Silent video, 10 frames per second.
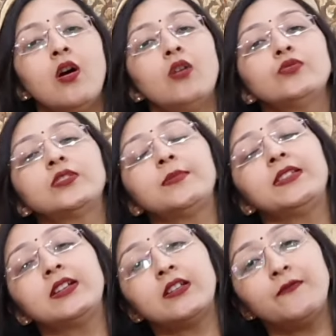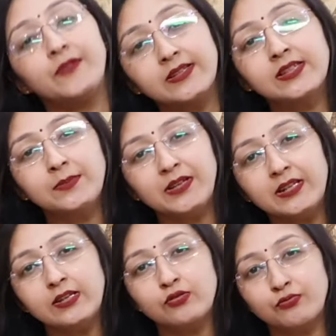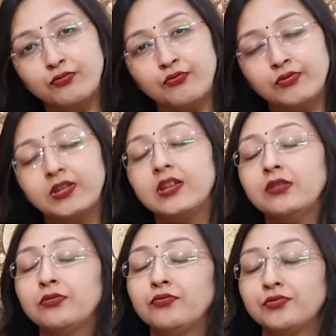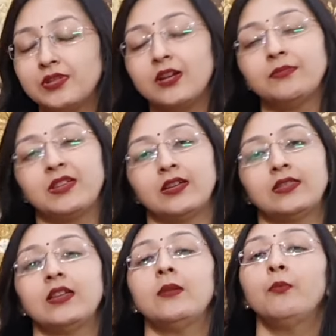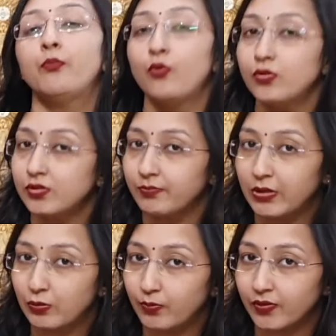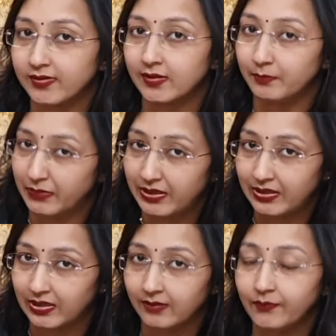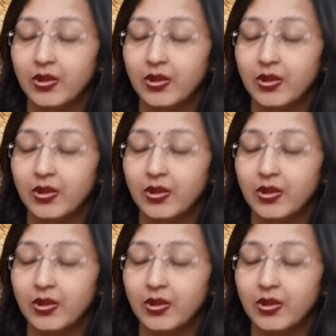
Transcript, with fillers: और उसके बाद अगर फिर से ब्लीडिंग शुरू होती है तो उसे हम कहते हैं पोस्ट मीनोपोजल ब्लीडिंग